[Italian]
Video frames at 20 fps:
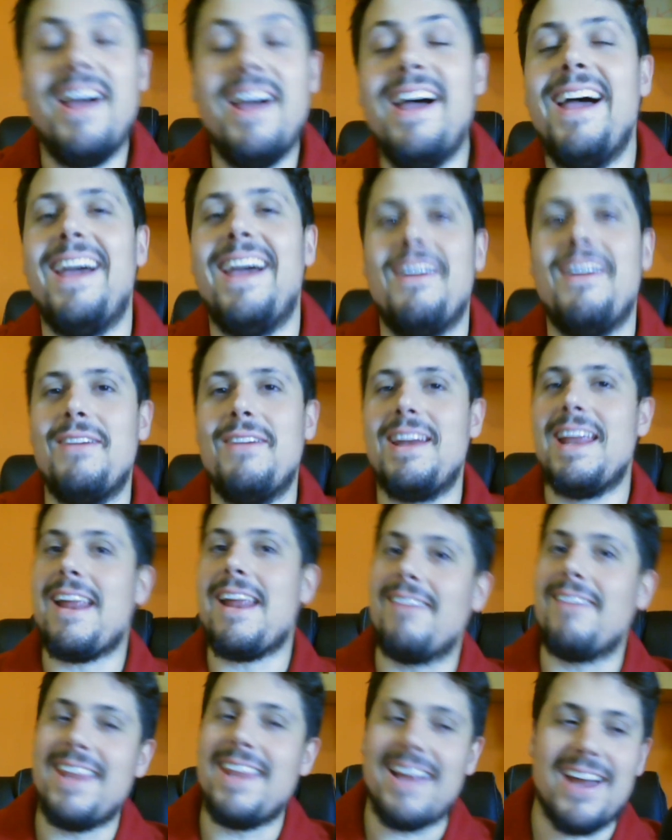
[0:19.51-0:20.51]
Eh, ve ne
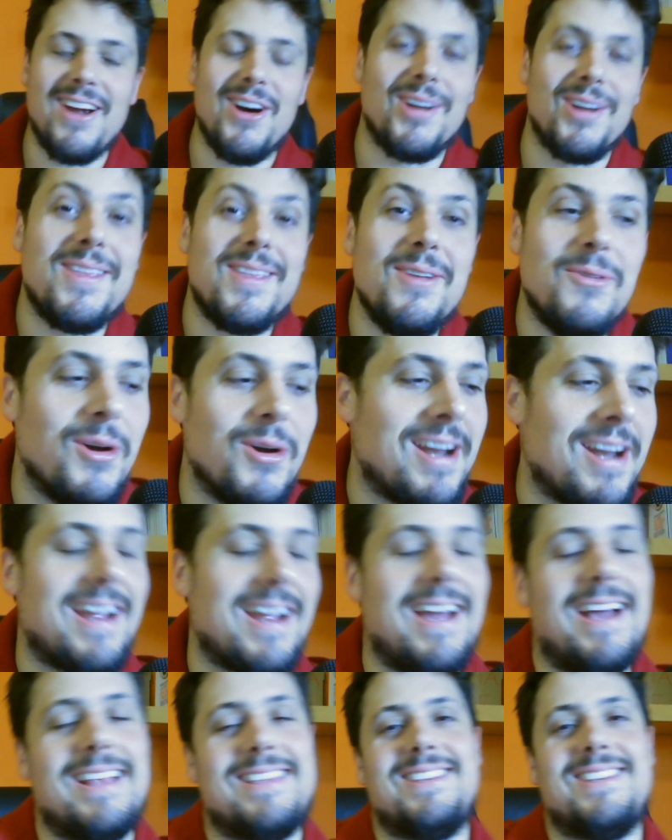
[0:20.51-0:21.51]
eravate accorti voi
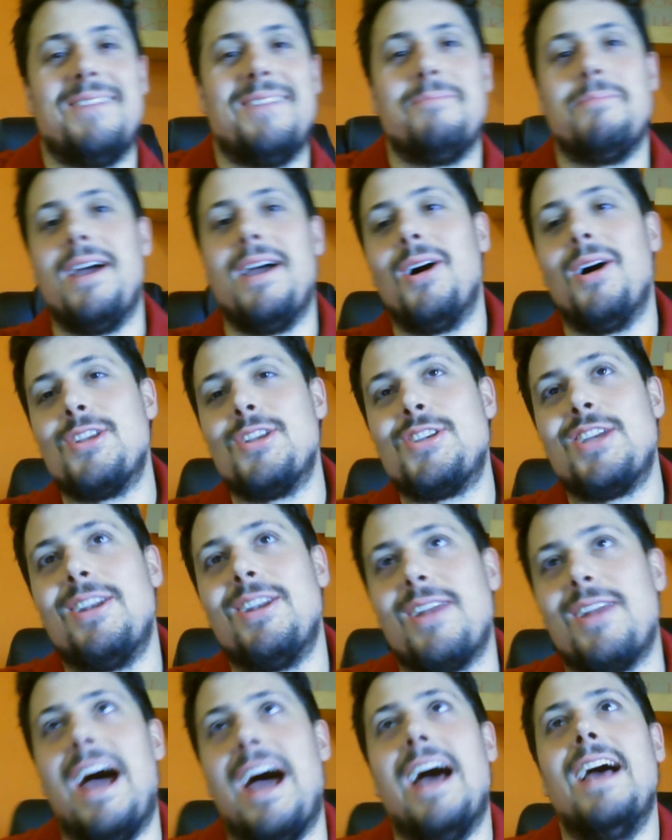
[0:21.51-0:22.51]
ragazzi? Beh, oggi
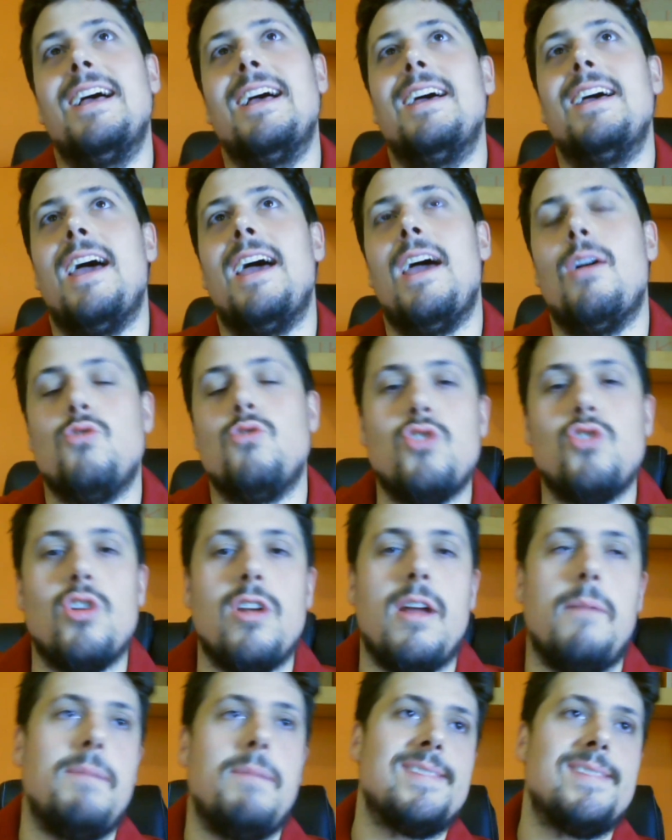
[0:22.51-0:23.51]
allora è un giorno
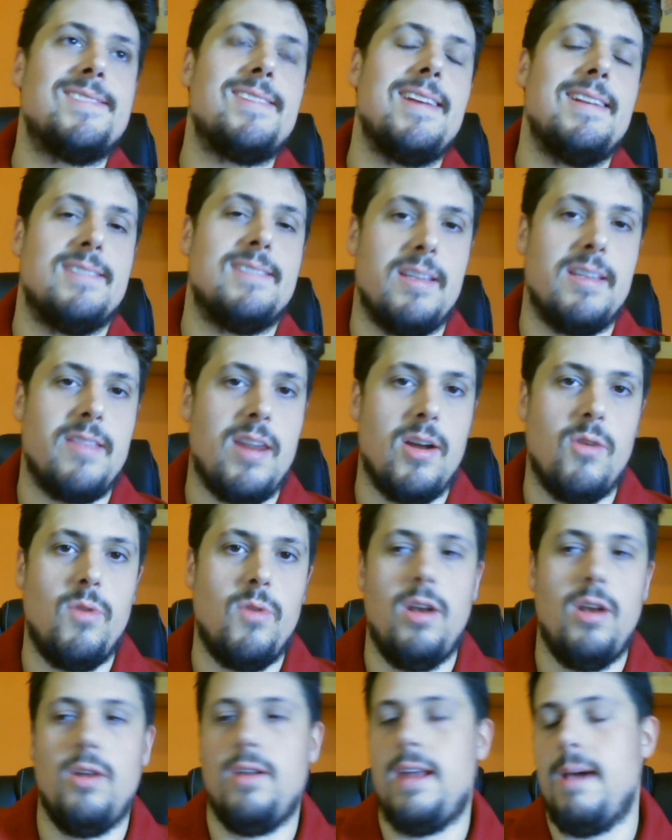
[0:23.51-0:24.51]
abbastanza
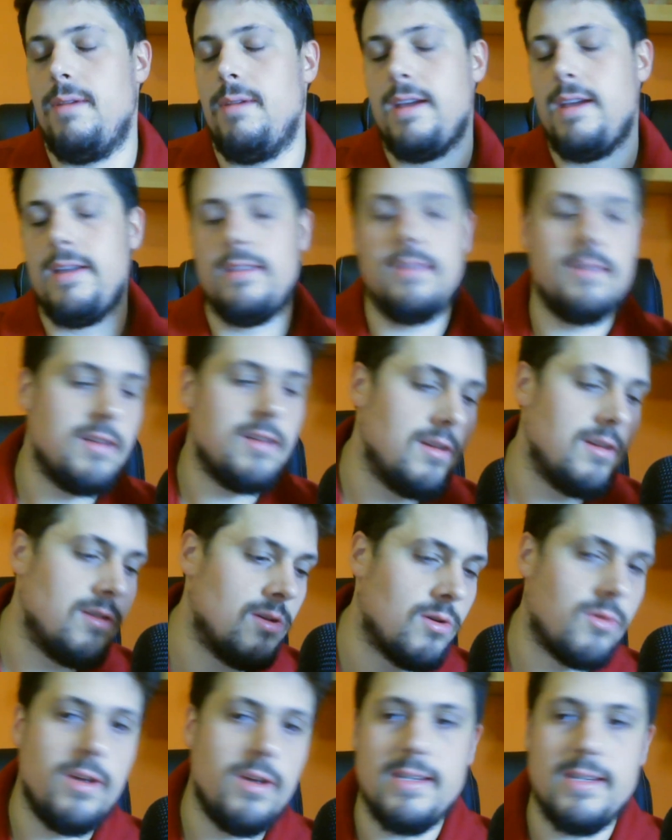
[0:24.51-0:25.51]
tranquillo, dai, perché di
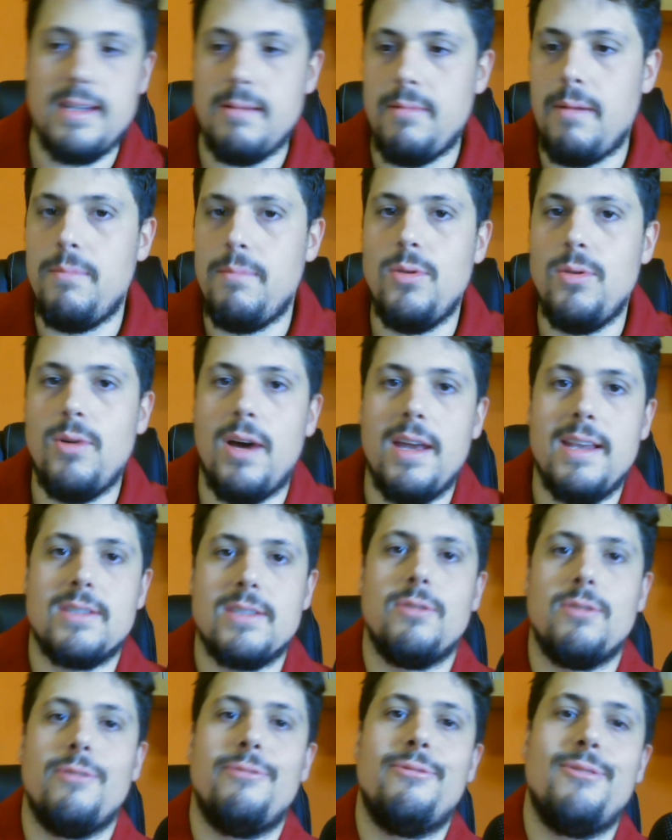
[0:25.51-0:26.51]
solito qui siamo abituati a
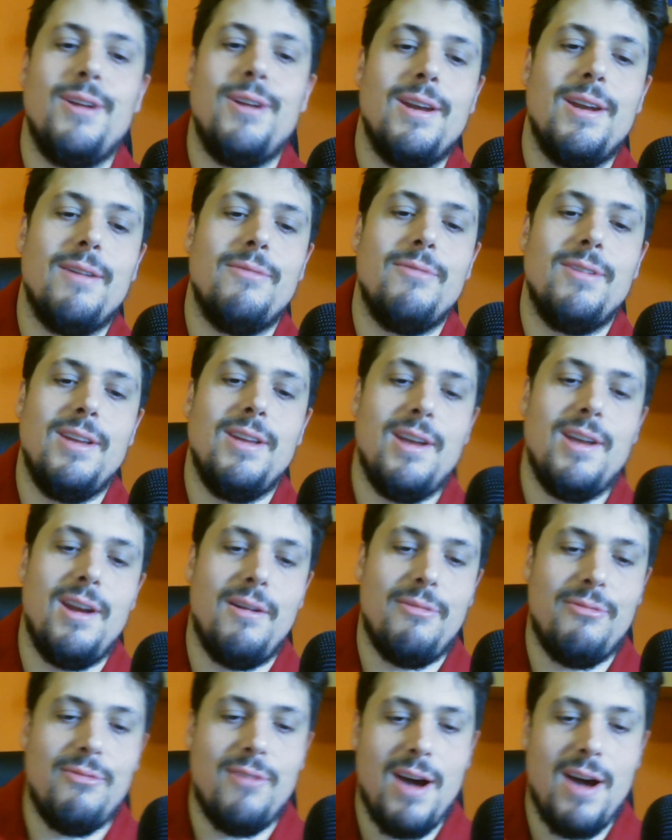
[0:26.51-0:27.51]
soffrire, a vedere, a
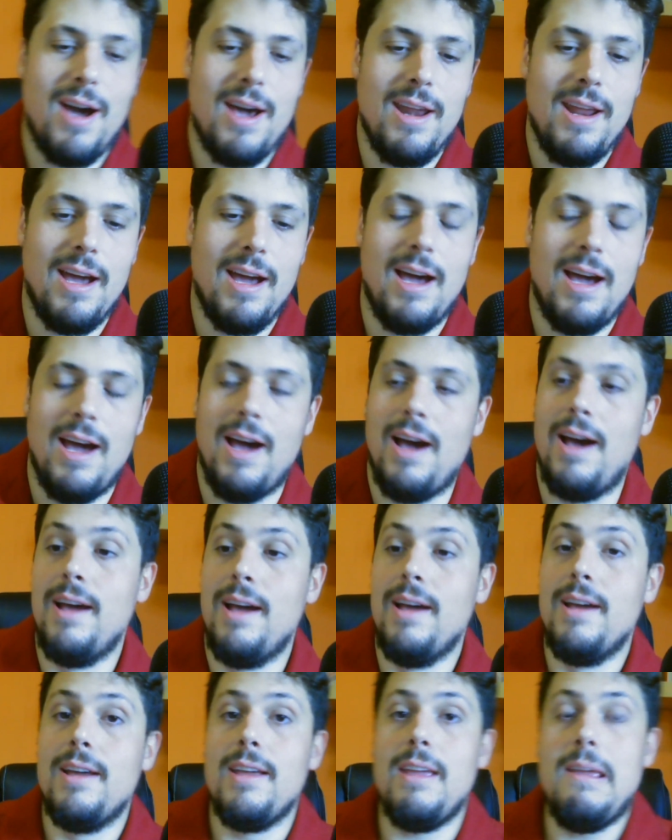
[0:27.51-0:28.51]
fare, a
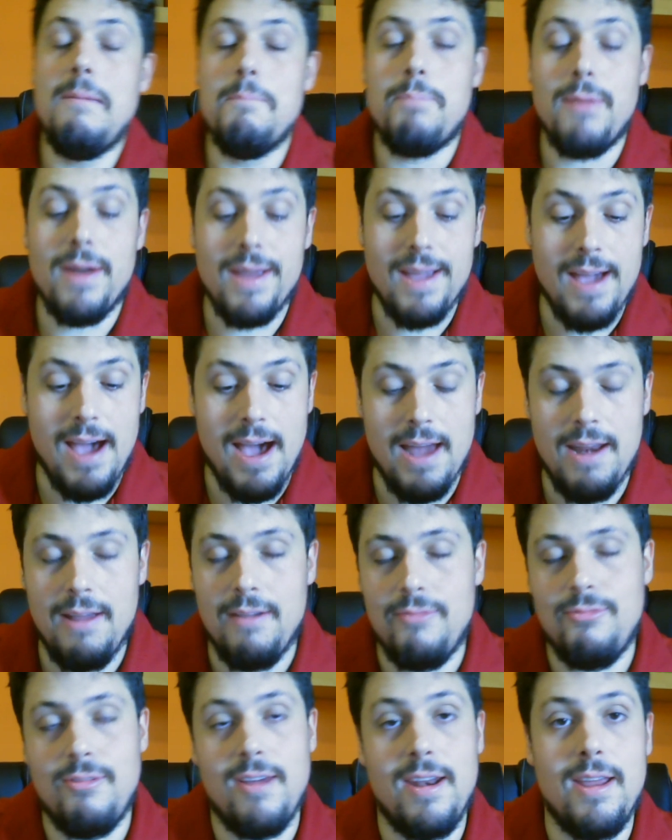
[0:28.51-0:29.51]
impregare a
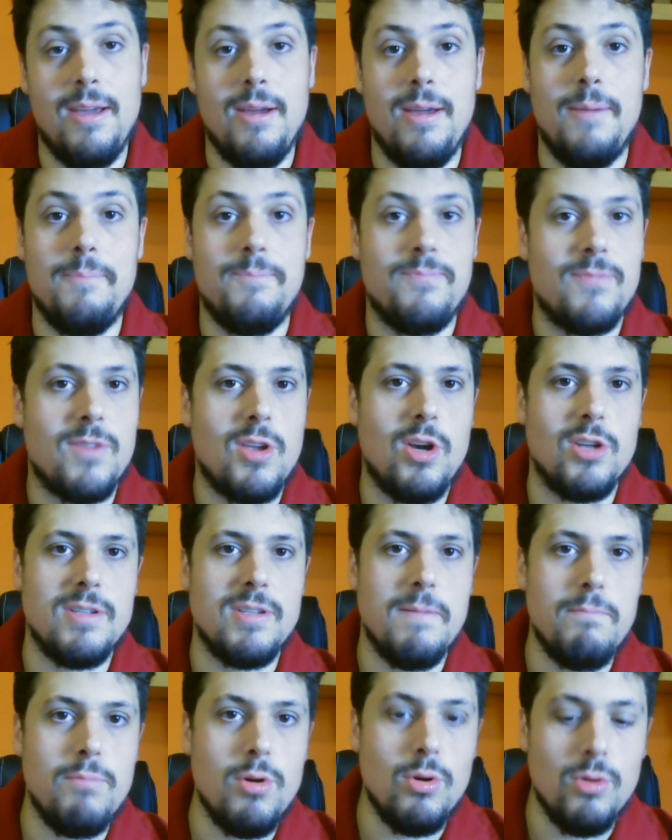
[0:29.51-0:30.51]
fare mm, cose
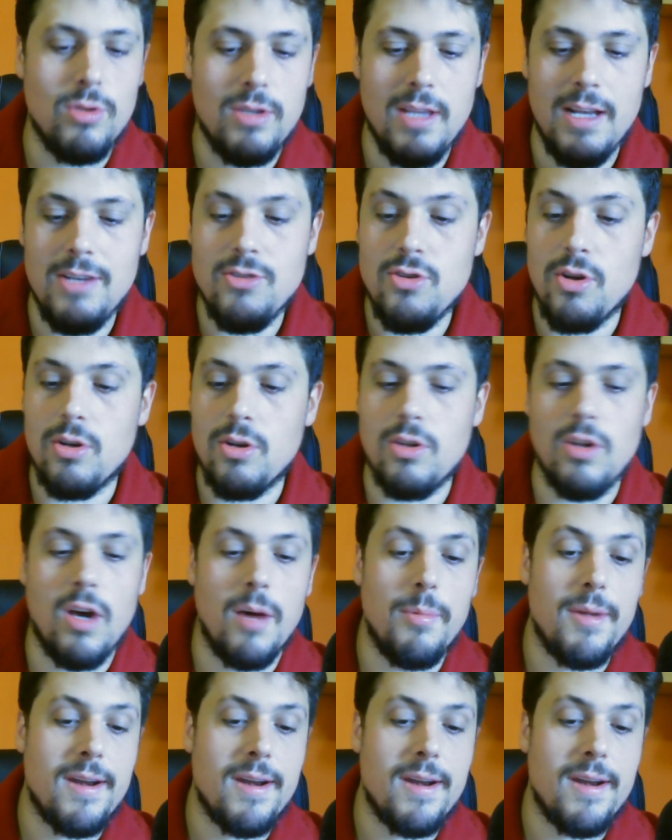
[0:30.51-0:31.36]
brutte il giorno dopo.